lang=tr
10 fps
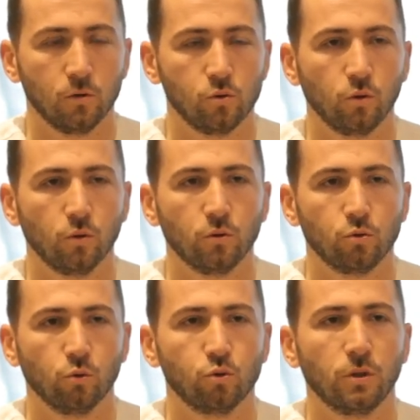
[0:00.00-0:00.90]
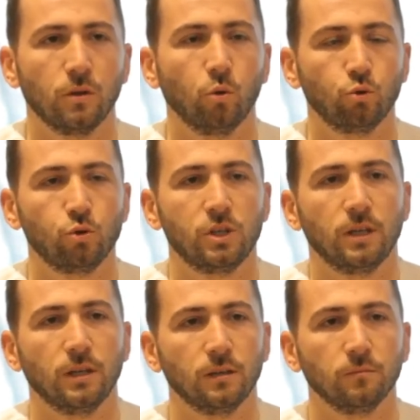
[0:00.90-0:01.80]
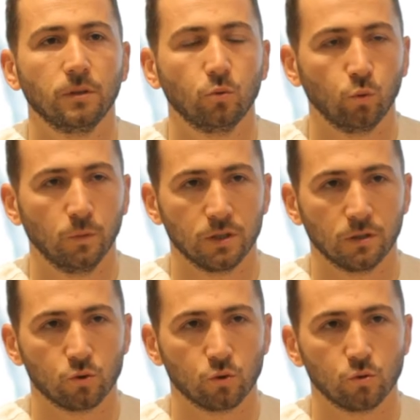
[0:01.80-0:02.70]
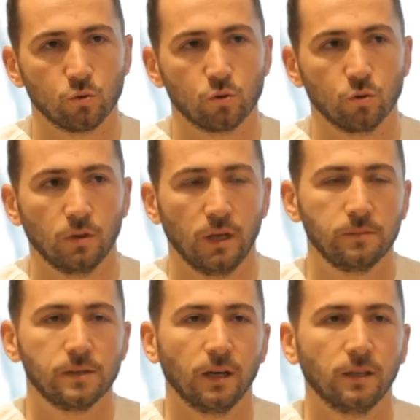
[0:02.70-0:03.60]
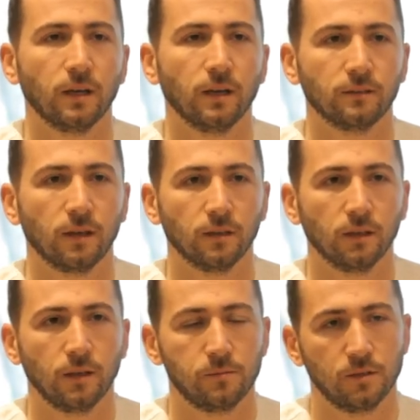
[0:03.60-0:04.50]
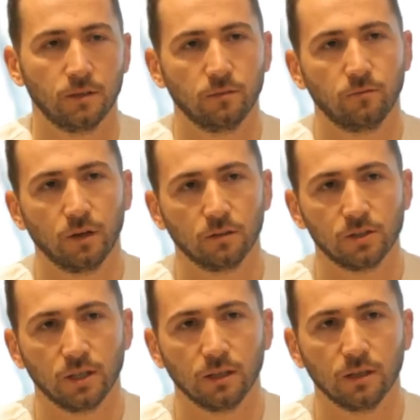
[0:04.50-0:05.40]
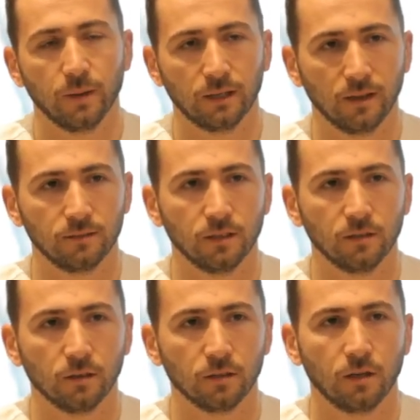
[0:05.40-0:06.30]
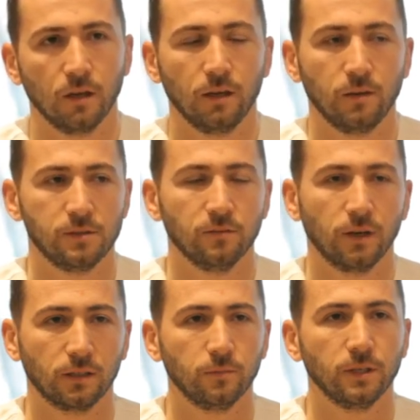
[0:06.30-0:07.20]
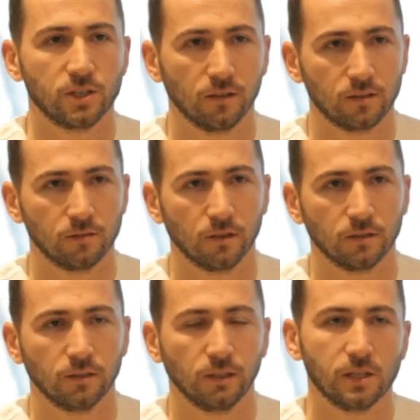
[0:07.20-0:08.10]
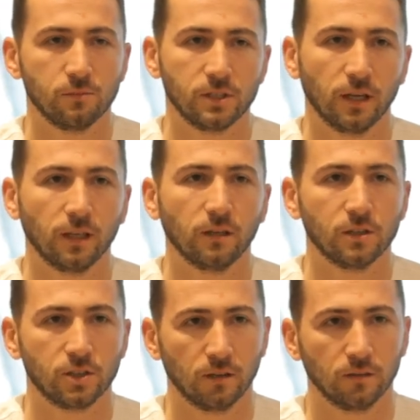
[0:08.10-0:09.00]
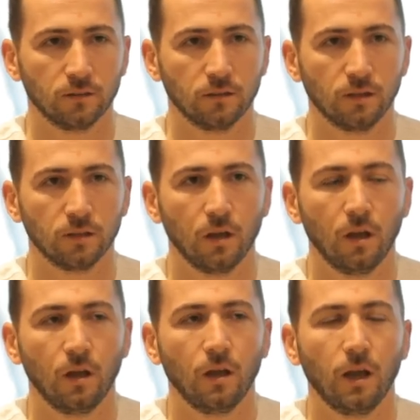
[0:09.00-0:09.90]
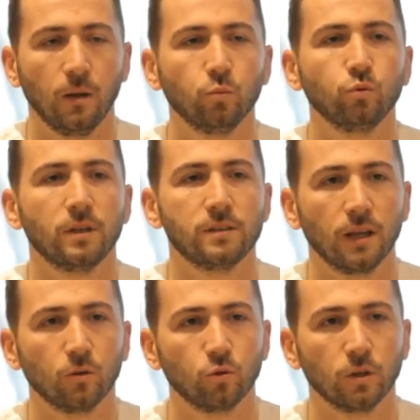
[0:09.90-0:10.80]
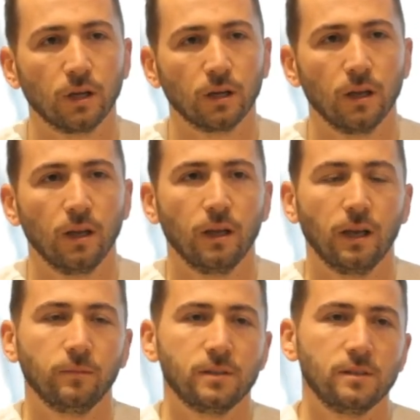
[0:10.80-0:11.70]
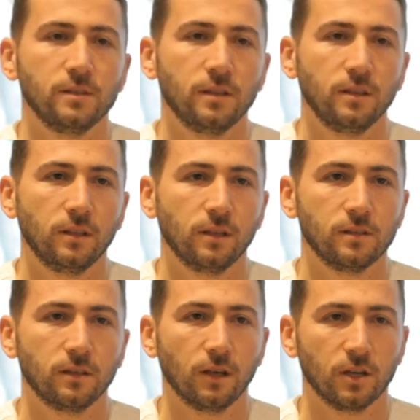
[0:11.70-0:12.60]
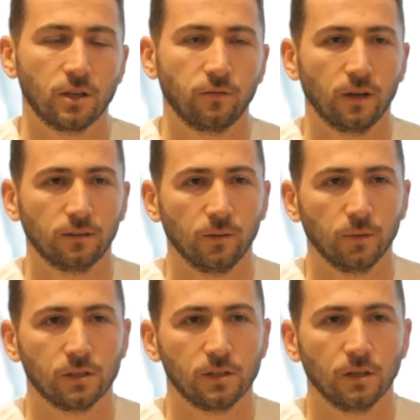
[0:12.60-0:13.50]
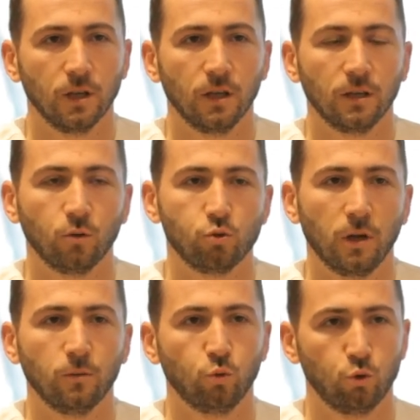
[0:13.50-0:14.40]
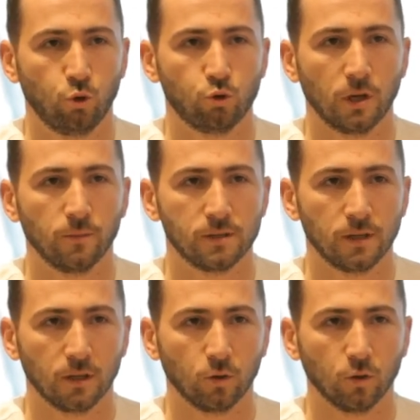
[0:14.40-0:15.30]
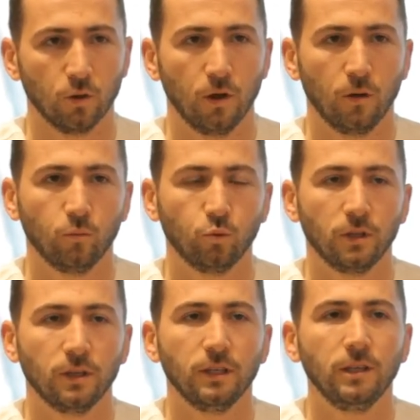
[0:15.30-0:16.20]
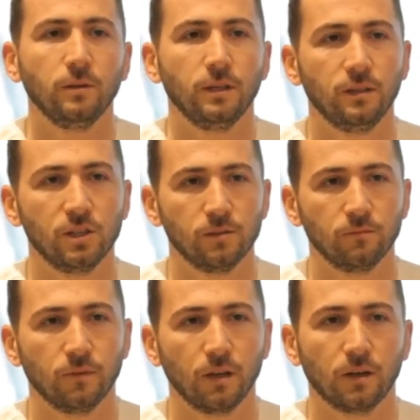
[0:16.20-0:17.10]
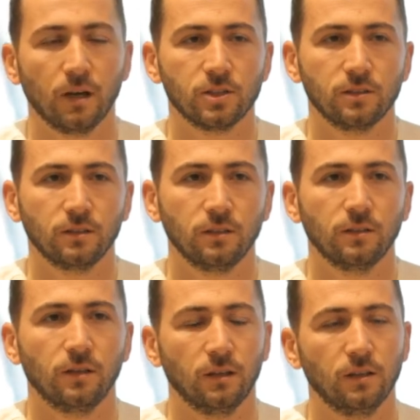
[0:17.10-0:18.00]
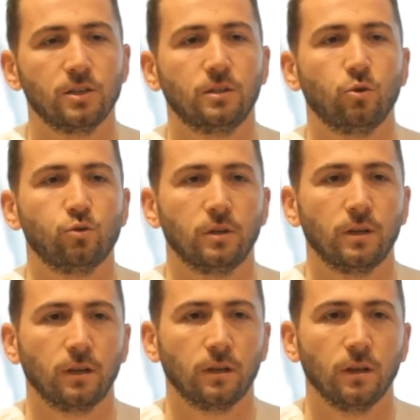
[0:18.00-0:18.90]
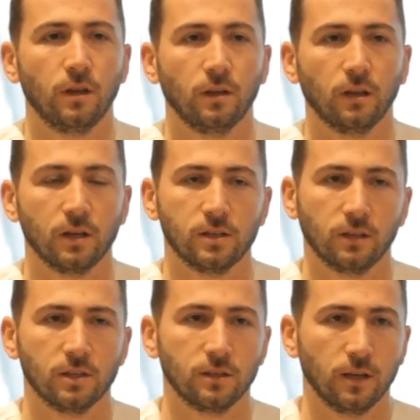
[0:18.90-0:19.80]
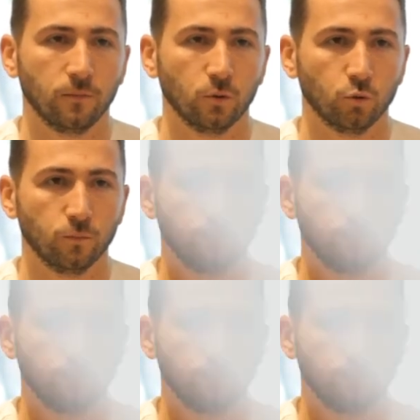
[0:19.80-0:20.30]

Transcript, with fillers: Çünkü sonuçta 30 kişiye yakın bir grupla çalışıyorsunuz. Hepsi ayrı karakterde, hepsi farklı şekilde beklentileri var. Hepsinin farklı bir yaşantısı var. Geçmişten gelen alışkanlıkları var. Hem bunlara saygı duyarak hem de sizin istediklerinizi karşı tarafa aktarmak için güzel bir duruş göstermeniz gerekiyor. Bu da iyi bir iletişim ve karşılıklı anlayış göstererek gerçekleştirilen bir durum.